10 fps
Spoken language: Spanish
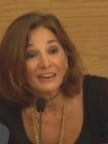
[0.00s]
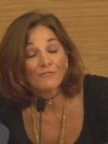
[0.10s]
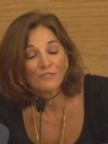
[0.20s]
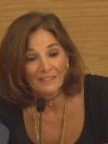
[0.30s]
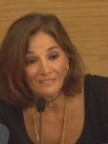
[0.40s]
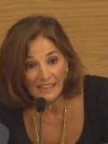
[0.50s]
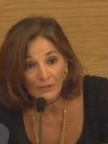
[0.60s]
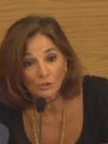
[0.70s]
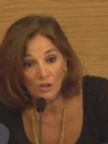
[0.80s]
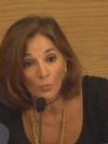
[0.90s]

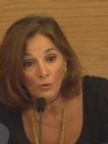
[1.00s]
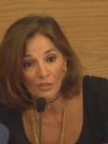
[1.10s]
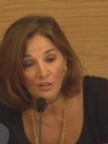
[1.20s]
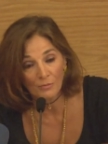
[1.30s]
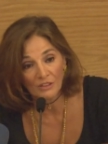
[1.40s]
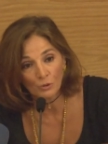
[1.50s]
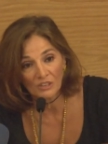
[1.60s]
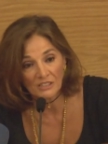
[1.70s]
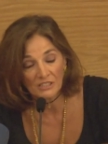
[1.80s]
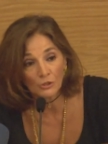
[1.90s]
enfrentados a un procedimiento
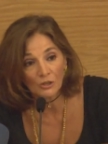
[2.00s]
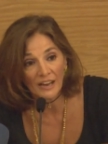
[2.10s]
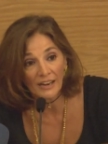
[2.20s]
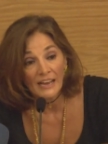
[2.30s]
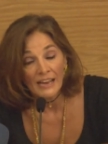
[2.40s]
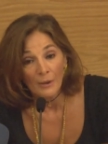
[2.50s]
inquisitorial